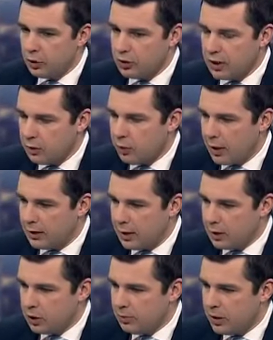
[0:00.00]
to
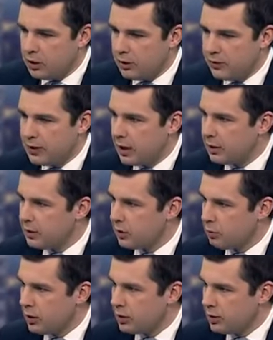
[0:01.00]
zakłada, że będzie w stanie
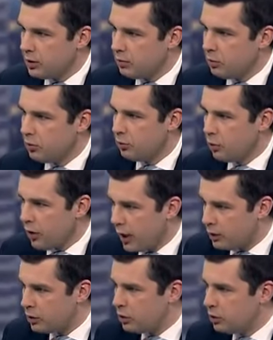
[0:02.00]
sobie z tym
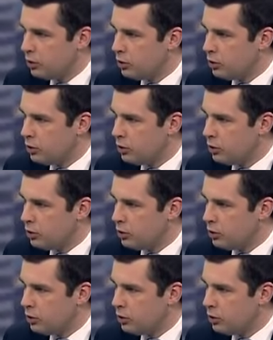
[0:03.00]
poradzić.